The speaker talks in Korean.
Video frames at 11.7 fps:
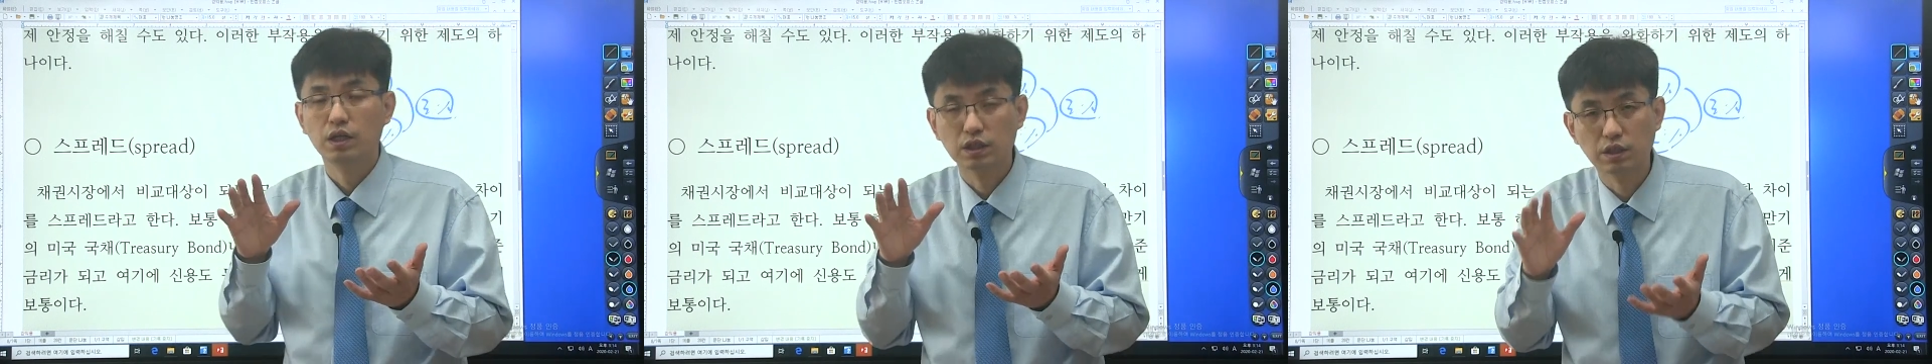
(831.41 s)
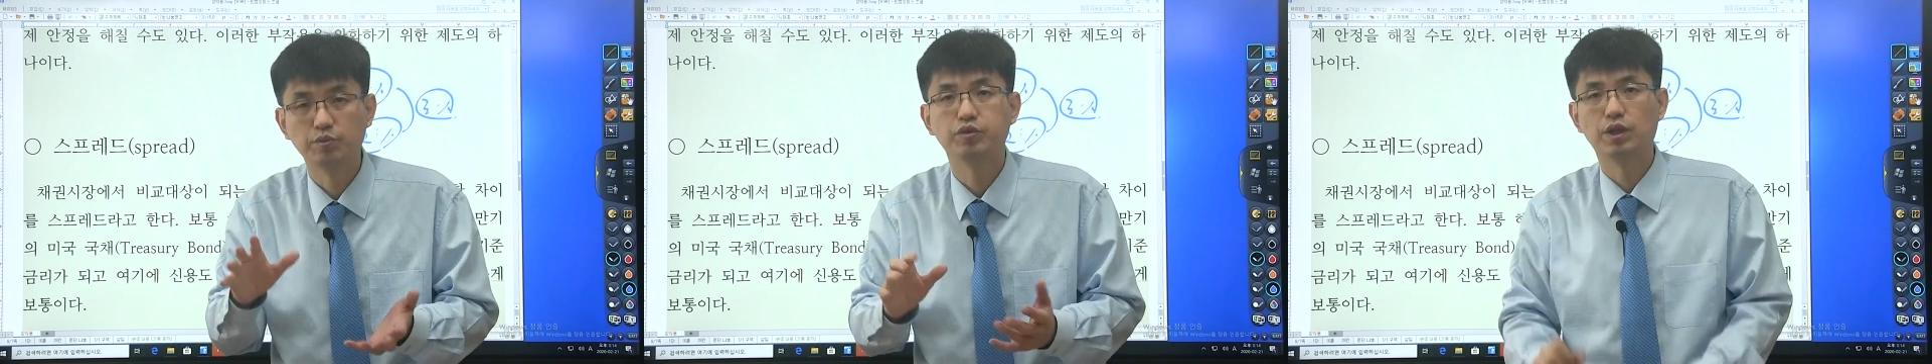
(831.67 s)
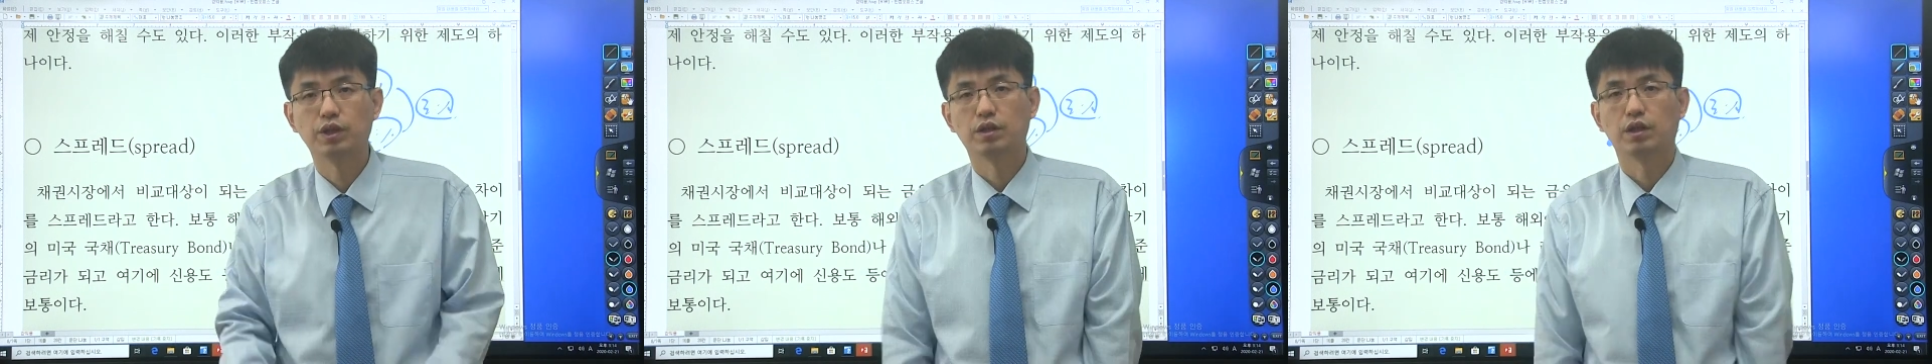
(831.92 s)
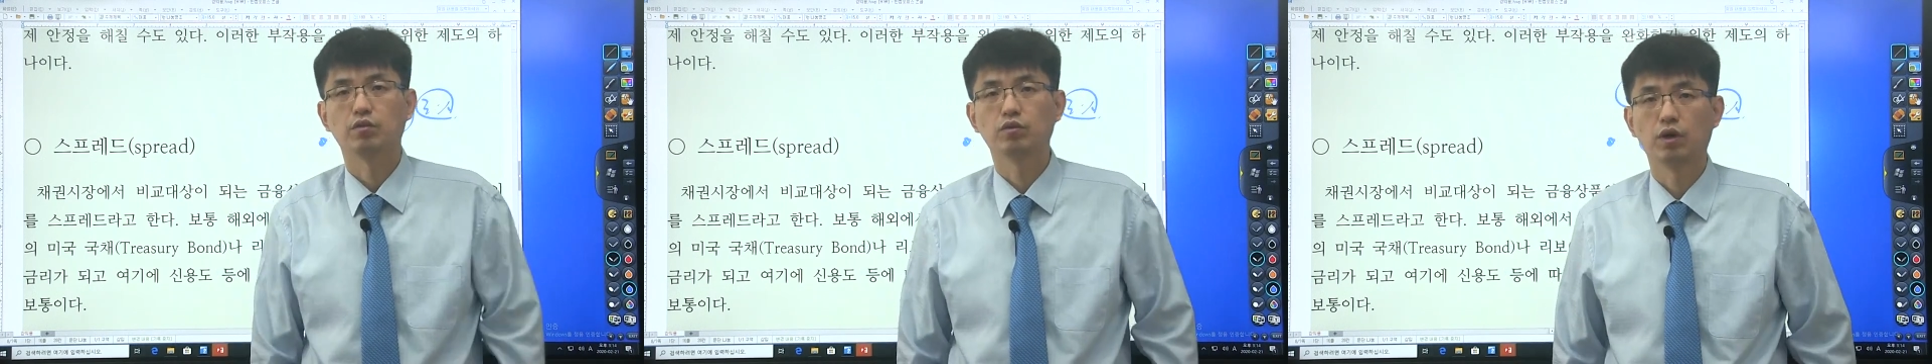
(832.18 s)

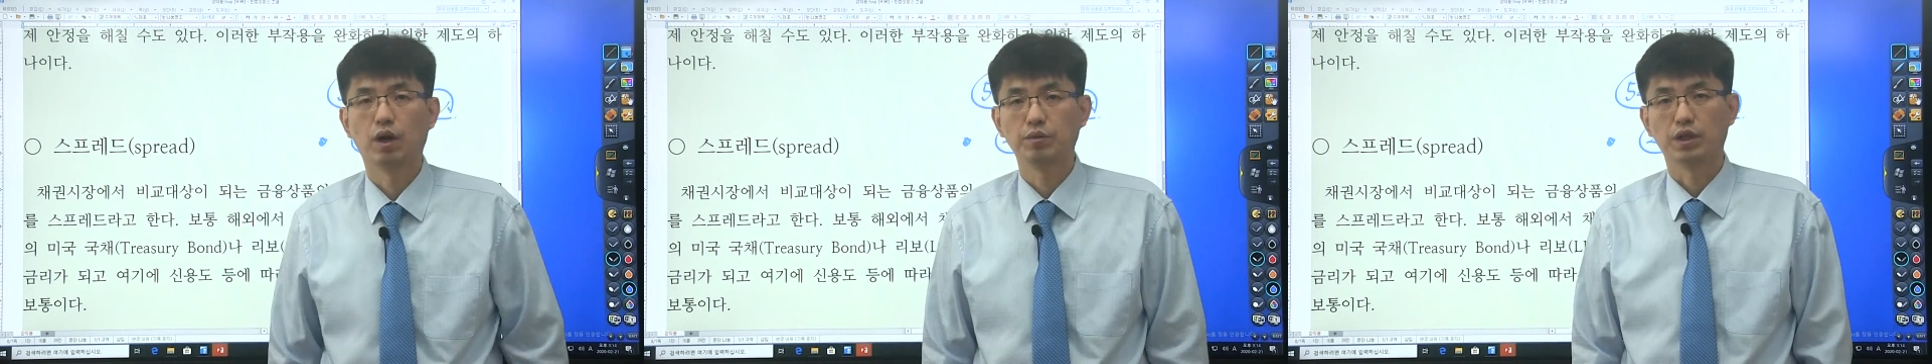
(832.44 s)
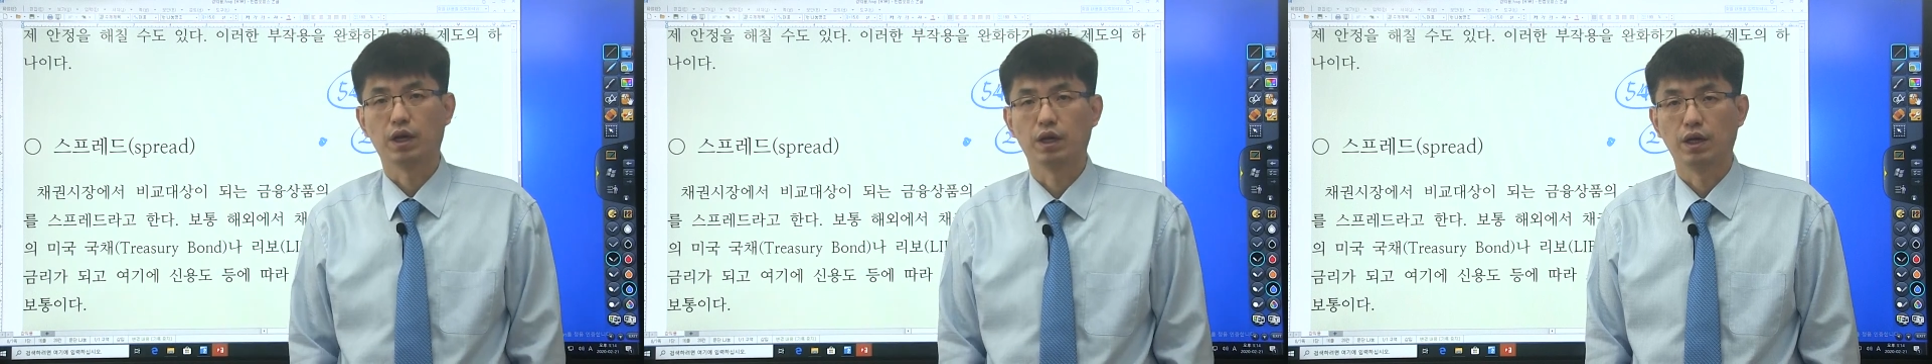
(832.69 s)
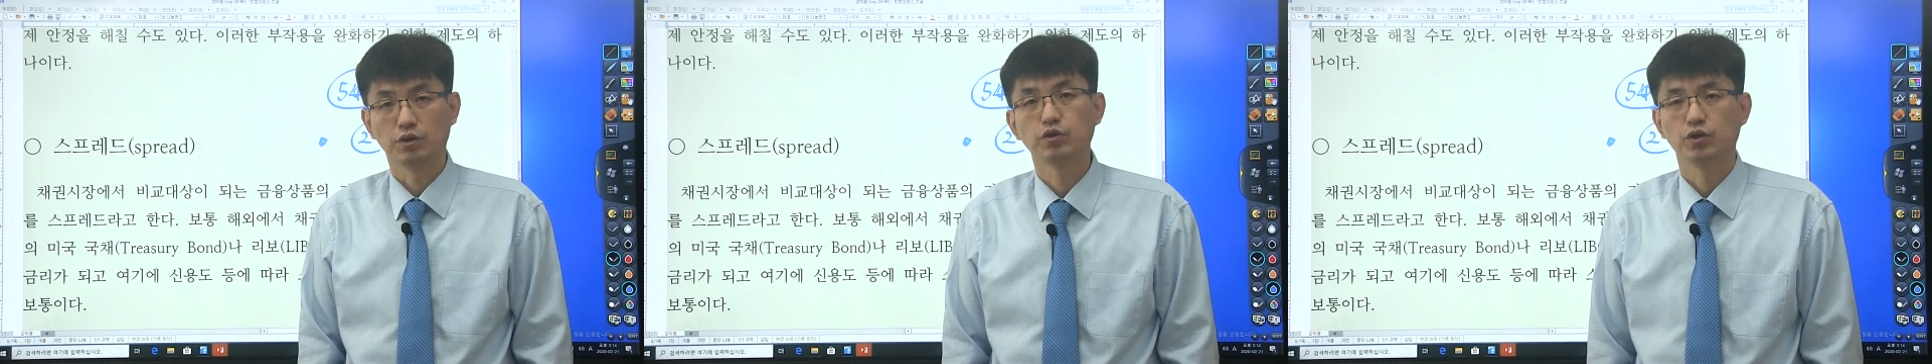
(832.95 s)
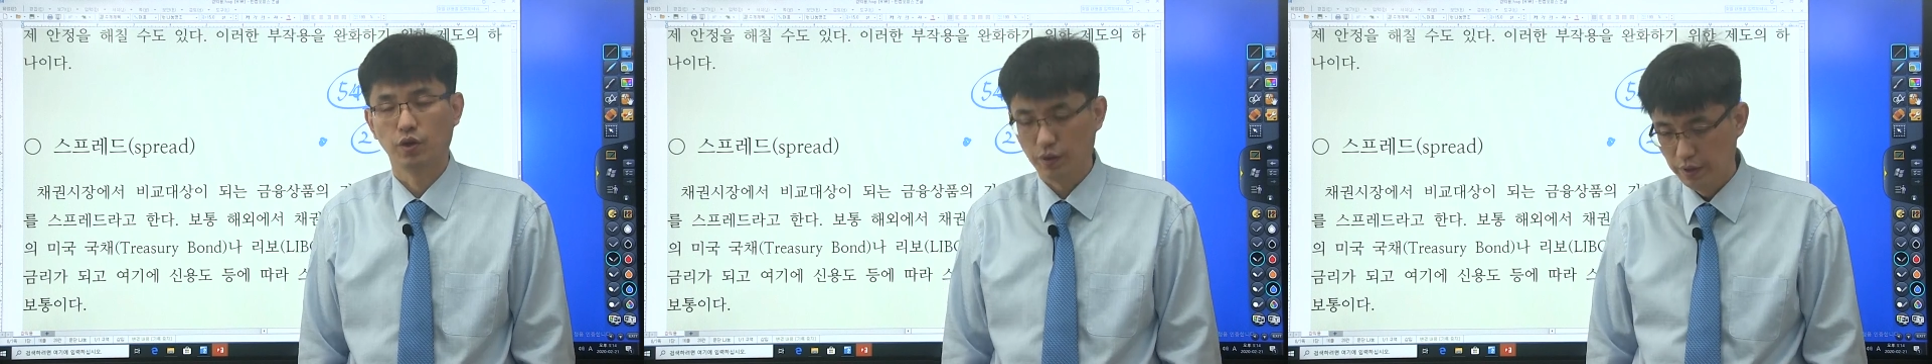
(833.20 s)
스프레드라고 합니다.
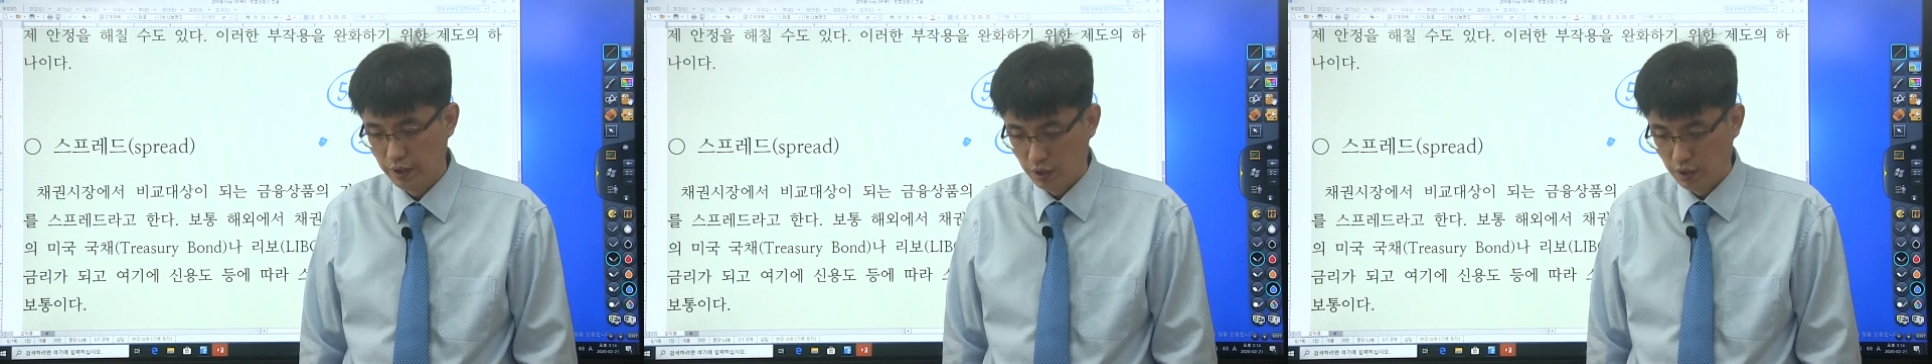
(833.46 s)
아셨죠?